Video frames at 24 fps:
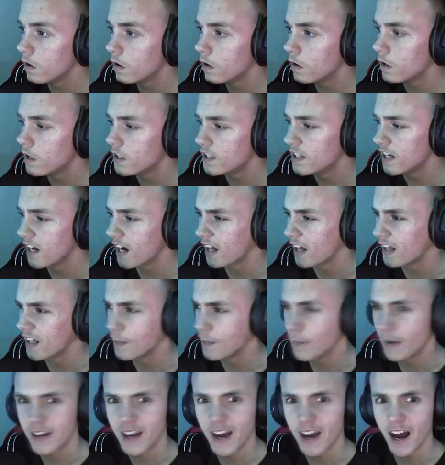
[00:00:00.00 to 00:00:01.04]
Ist hier gerade
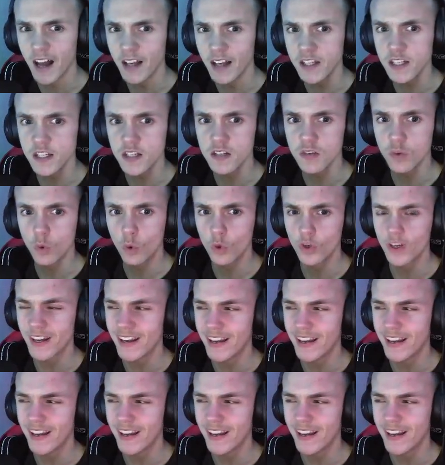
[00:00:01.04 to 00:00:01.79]
jemand gerannt? Oder